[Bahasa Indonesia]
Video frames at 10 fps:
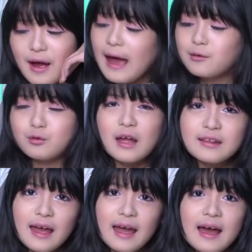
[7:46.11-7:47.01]
Ah
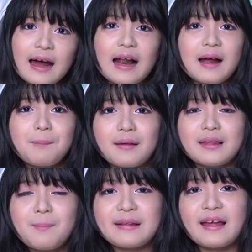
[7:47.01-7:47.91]
sudah deh, kalian
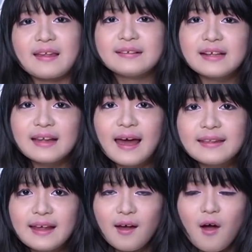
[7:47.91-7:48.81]
pasti penasaran kan?